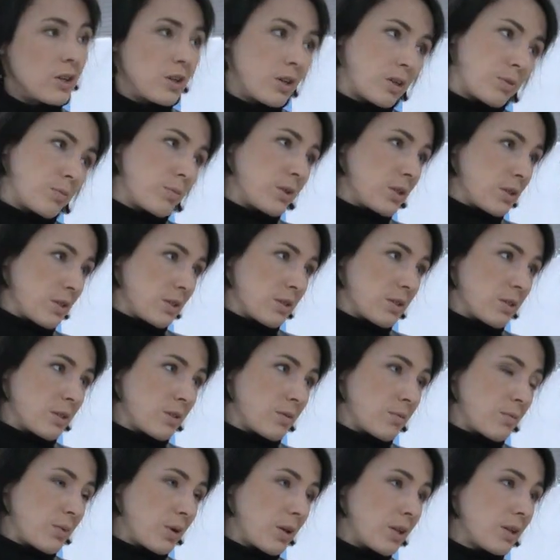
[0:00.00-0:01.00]
и от
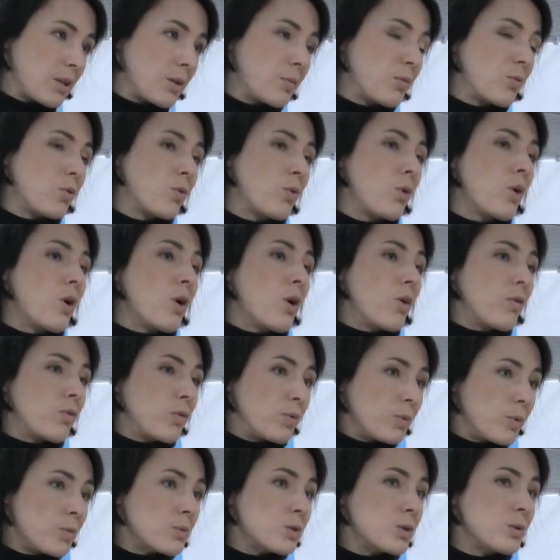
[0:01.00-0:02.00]
бизнеса. Поэтому в
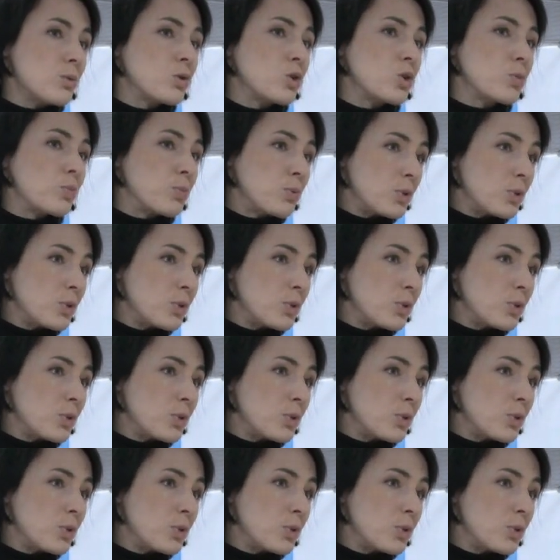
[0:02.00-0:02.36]
любом случае